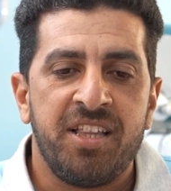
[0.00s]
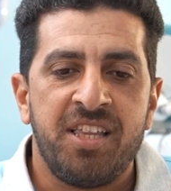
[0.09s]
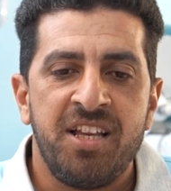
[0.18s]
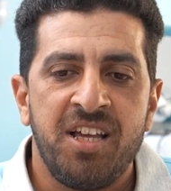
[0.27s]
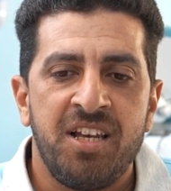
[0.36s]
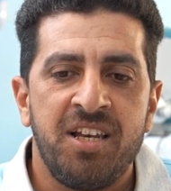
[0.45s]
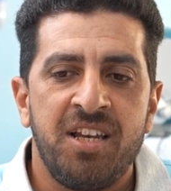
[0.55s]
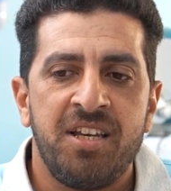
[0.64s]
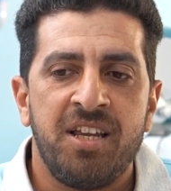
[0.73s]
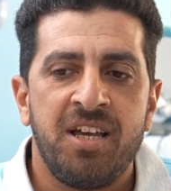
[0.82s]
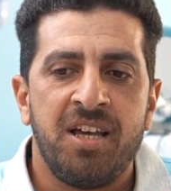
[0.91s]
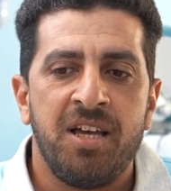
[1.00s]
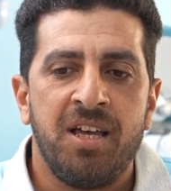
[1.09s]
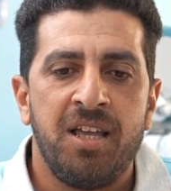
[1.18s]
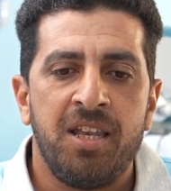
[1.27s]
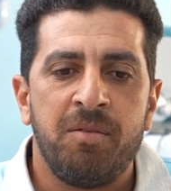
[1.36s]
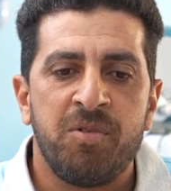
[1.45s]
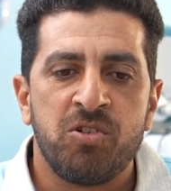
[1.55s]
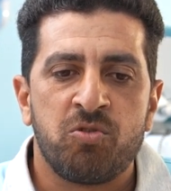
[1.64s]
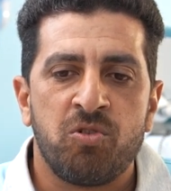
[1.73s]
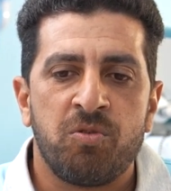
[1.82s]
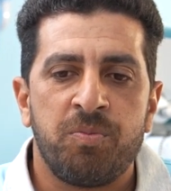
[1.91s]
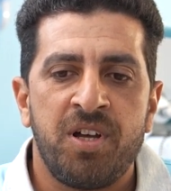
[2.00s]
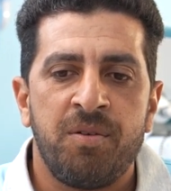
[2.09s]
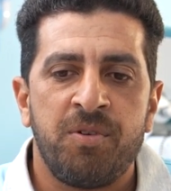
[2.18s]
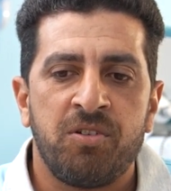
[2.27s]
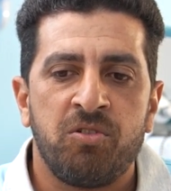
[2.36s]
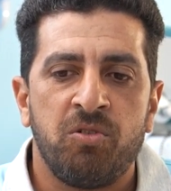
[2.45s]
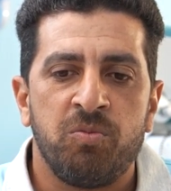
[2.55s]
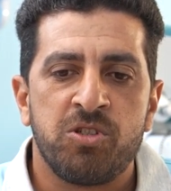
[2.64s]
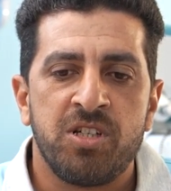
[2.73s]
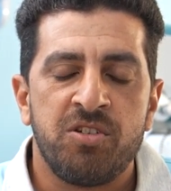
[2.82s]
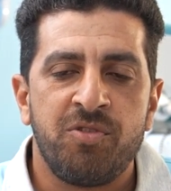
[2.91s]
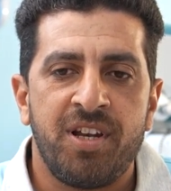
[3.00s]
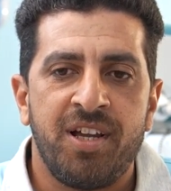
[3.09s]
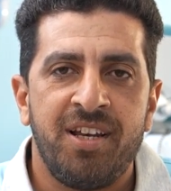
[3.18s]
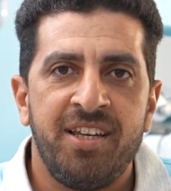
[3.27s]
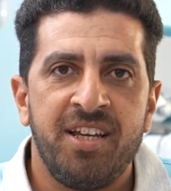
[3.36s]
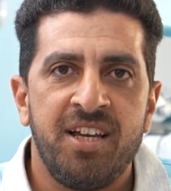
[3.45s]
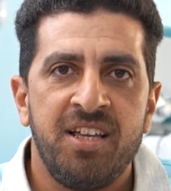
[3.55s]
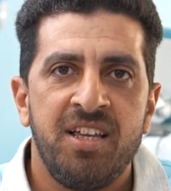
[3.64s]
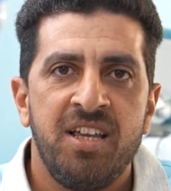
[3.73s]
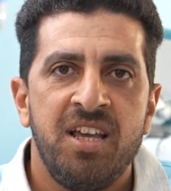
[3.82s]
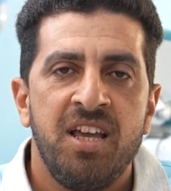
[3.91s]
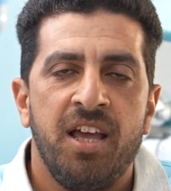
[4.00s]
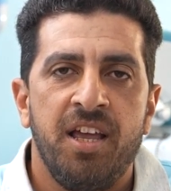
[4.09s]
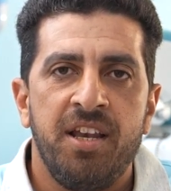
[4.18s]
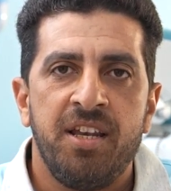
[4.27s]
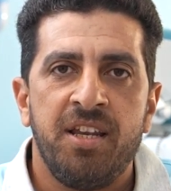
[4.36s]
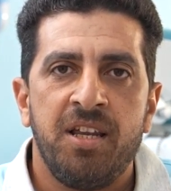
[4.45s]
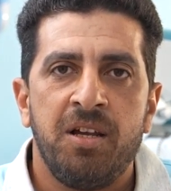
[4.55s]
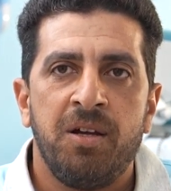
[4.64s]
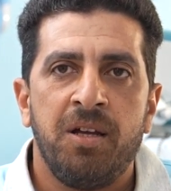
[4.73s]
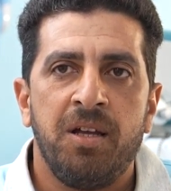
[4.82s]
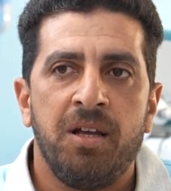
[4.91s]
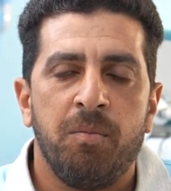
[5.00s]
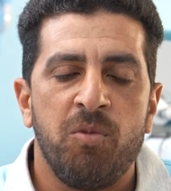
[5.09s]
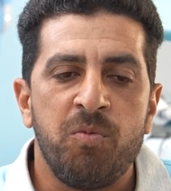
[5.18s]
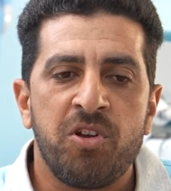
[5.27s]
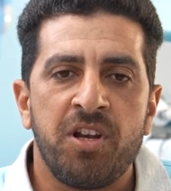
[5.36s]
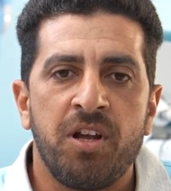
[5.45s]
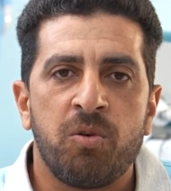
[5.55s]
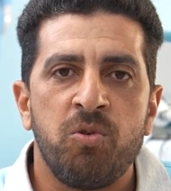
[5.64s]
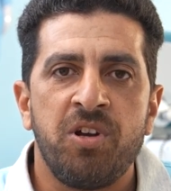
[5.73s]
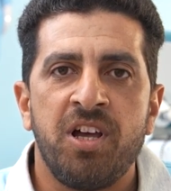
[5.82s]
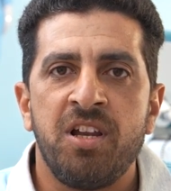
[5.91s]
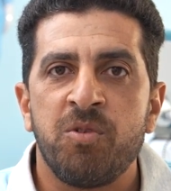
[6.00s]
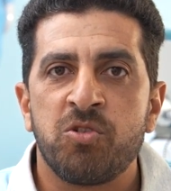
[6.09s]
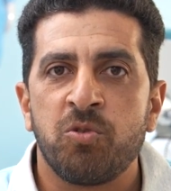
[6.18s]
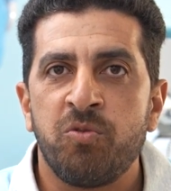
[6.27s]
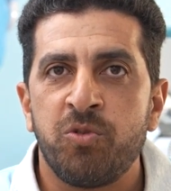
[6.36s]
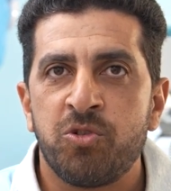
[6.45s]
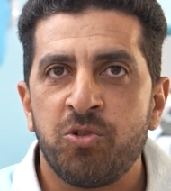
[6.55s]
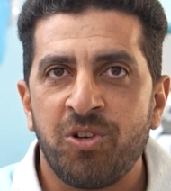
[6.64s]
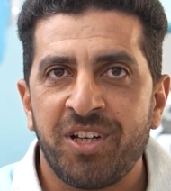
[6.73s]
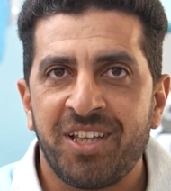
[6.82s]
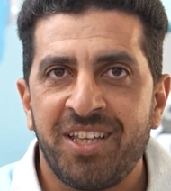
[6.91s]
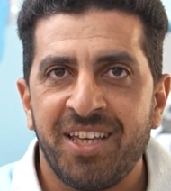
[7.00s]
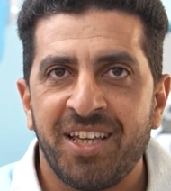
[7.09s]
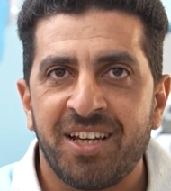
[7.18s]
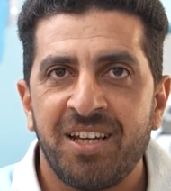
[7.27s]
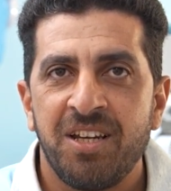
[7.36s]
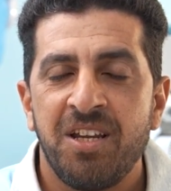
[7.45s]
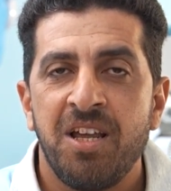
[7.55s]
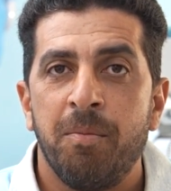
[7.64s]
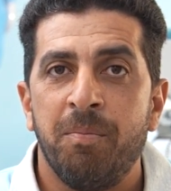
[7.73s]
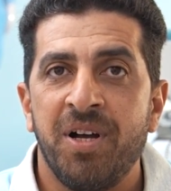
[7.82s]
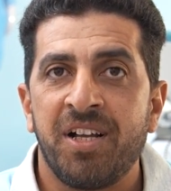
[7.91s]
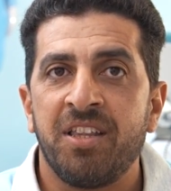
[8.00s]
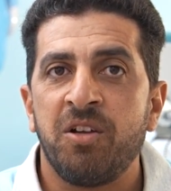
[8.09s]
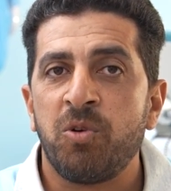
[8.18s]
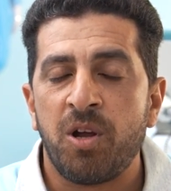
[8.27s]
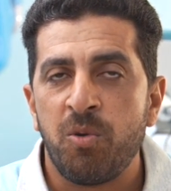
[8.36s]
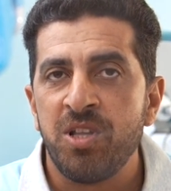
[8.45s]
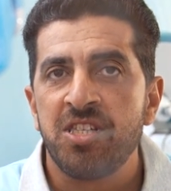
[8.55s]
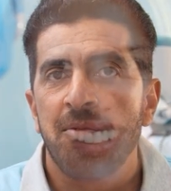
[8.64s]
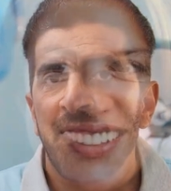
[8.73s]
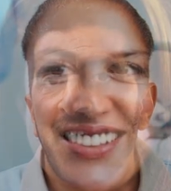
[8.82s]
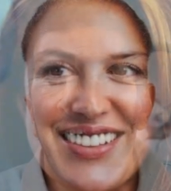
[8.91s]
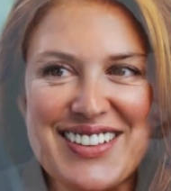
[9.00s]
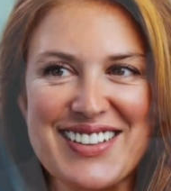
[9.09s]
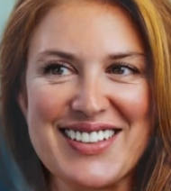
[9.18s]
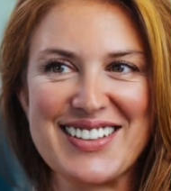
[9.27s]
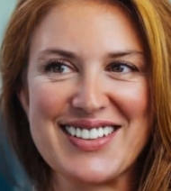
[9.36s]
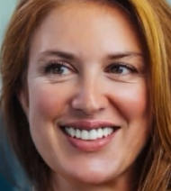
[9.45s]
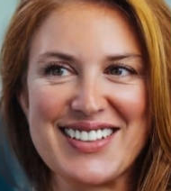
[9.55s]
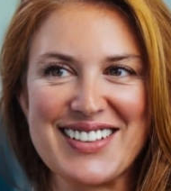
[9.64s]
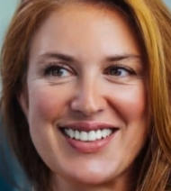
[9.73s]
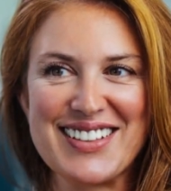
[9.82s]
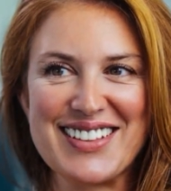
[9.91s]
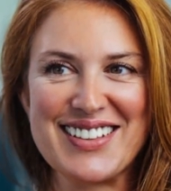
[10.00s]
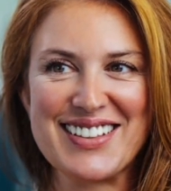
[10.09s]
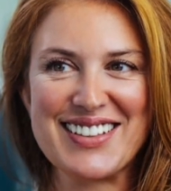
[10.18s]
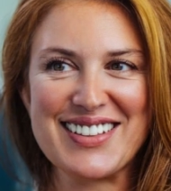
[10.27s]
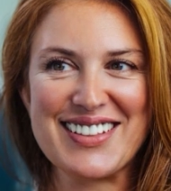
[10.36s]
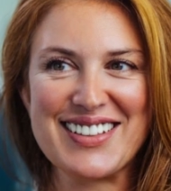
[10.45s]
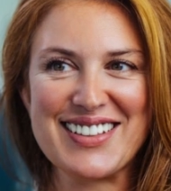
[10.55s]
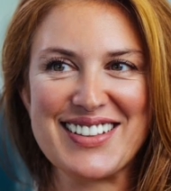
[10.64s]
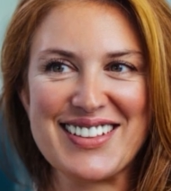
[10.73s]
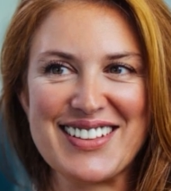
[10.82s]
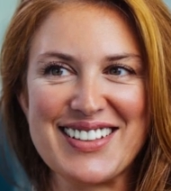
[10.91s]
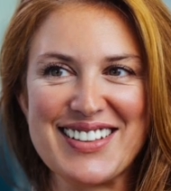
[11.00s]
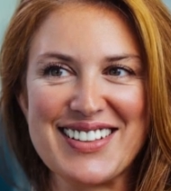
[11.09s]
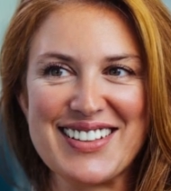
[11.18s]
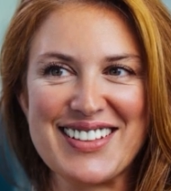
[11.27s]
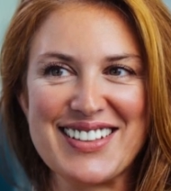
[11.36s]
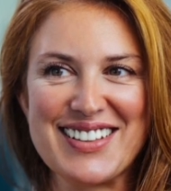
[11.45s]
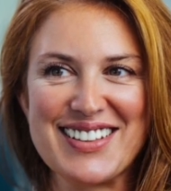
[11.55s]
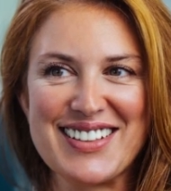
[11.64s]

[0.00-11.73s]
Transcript: الثانيه اللي يعني بشكر بها برضه مستشفى الاهليه ان ممكن اكون انا مشغول في الشغل كتير باجي ادور او انسى معادي مثلا بالنسبه للوقت اللي انا هاجي فيه